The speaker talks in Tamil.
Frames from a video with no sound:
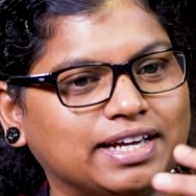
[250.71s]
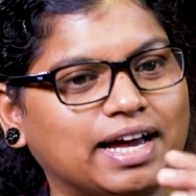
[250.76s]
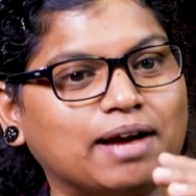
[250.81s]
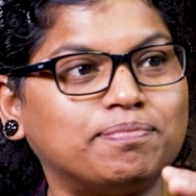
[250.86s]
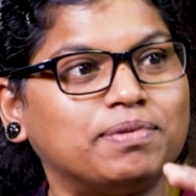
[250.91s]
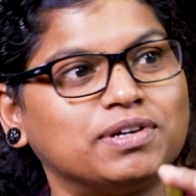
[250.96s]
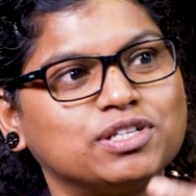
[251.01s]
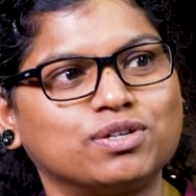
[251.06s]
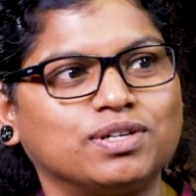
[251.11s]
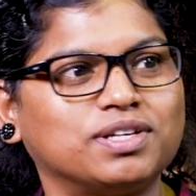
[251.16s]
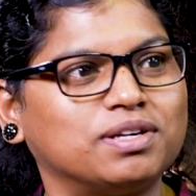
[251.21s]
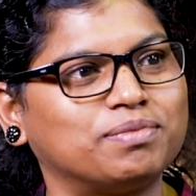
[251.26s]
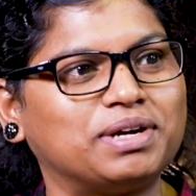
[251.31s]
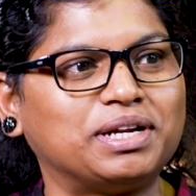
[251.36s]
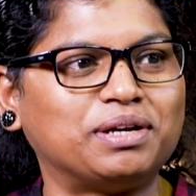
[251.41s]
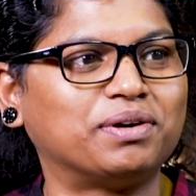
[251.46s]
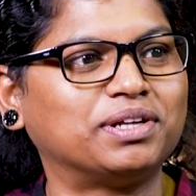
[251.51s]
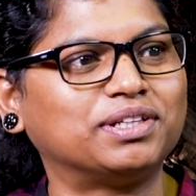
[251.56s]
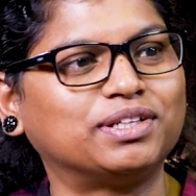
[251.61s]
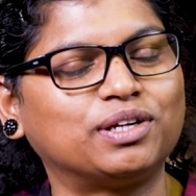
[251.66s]
அப்பா சொன்ன
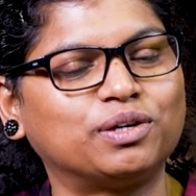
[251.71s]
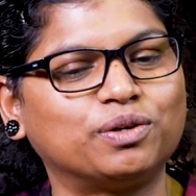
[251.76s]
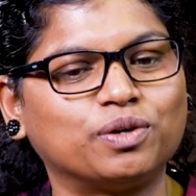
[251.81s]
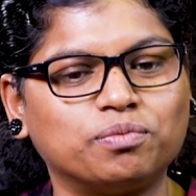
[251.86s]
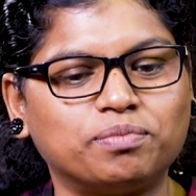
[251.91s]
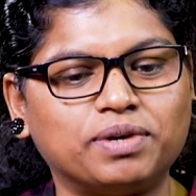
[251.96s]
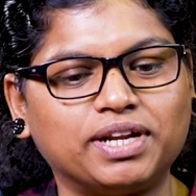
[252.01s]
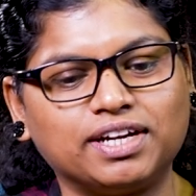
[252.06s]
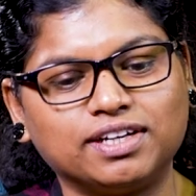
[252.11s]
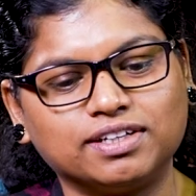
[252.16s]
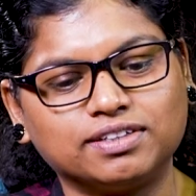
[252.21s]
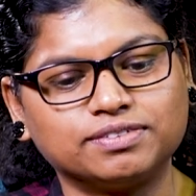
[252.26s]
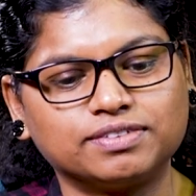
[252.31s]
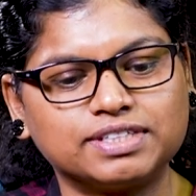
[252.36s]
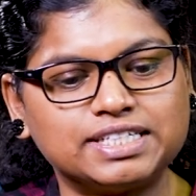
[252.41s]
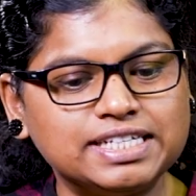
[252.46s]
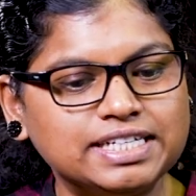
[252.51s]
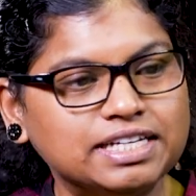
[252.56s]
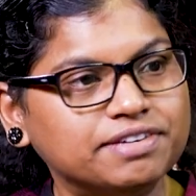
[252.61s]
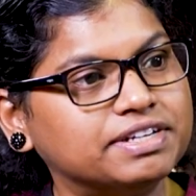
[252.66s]
மாதிரி வந்துடணும் அப்படின்னு
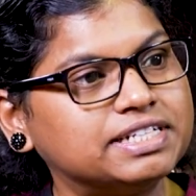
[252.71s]
சின்ன